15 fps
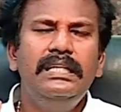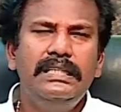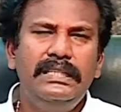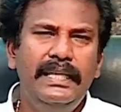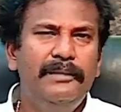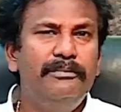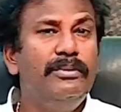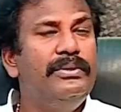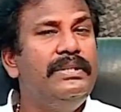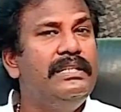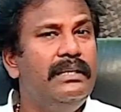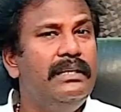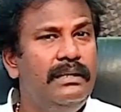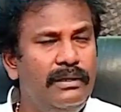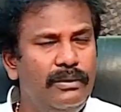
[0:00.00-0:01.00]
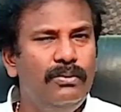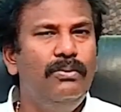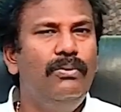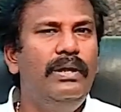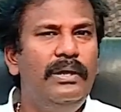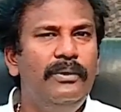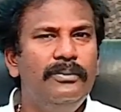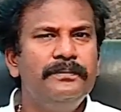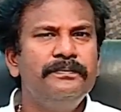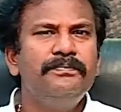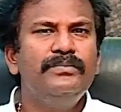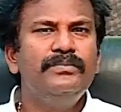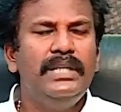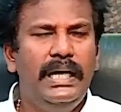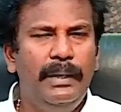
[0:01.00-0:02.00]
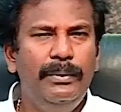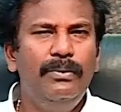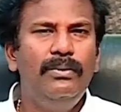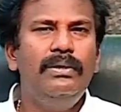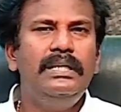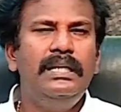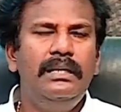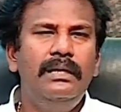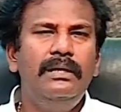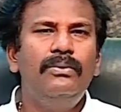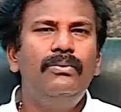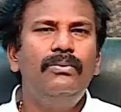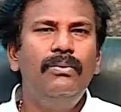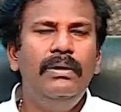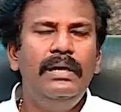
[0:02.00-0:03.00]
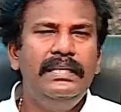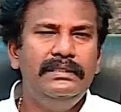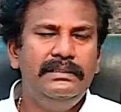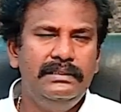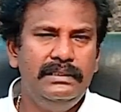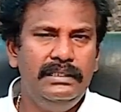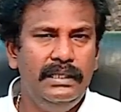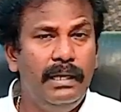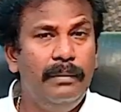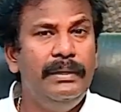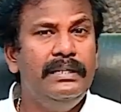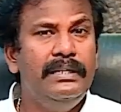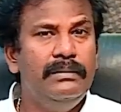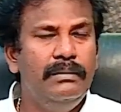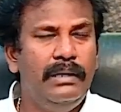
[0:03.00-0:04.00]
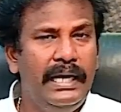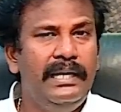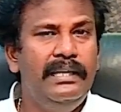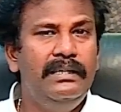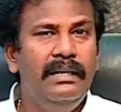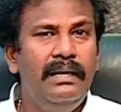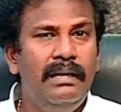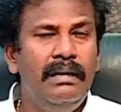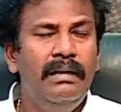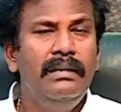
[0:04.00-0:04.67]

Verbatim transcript: தலைப்பகுதி நல்ல கூலாகும் அப்படி ஒரு நல்ல கூல் ஆயிடுச்சு அப்படின்னு ஆகிட்டா